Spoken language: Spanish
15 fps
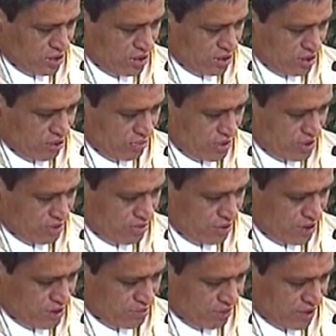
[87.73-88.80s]
y lo mismo
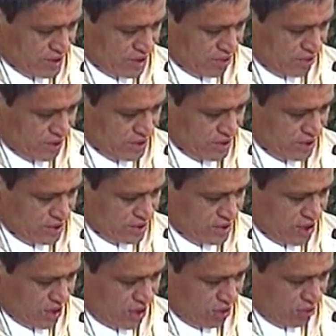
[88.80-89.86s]
les pasaba a
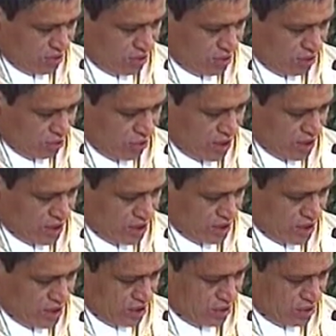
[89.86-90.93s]
Santiago y Juan,
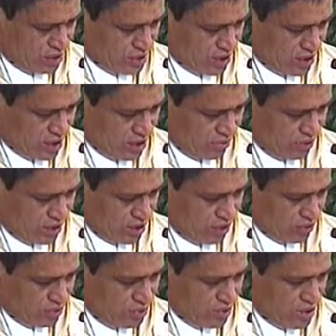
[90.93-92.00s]
hijos de
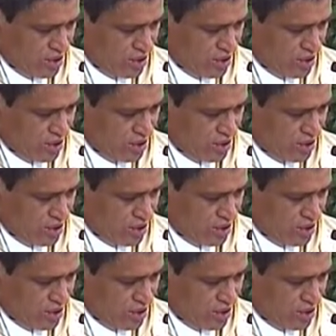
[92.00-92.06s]
Zebedeo,